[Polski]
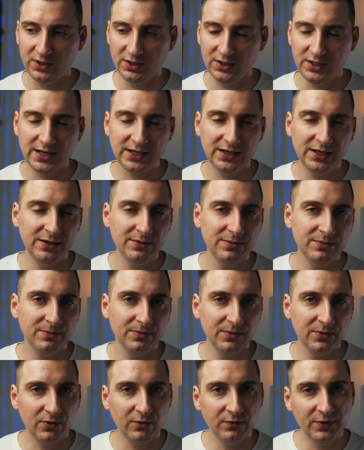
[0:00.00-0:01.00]
e,
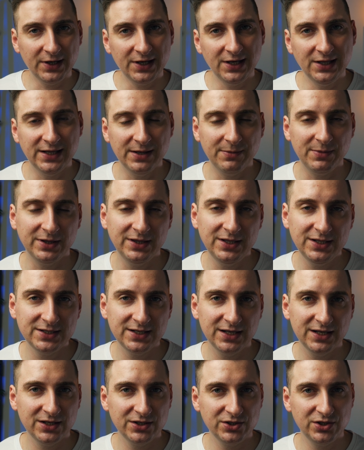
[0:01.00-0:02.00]
jakim, w jakiej
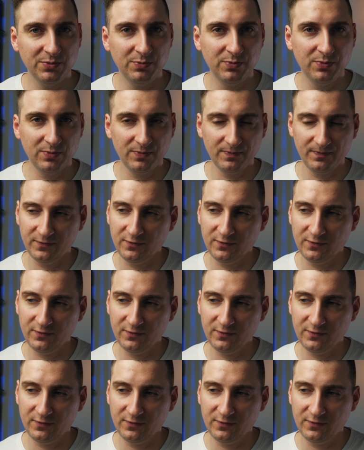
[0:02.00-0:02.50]
tematyce się